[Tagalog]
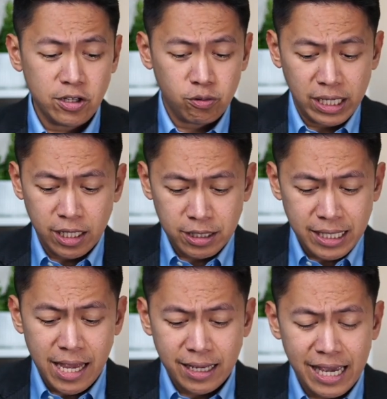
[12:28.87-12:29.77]
you cannot
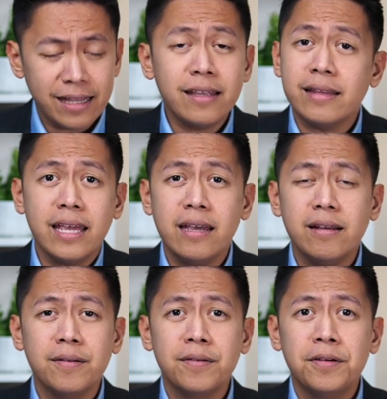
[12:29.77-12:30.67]
take anything,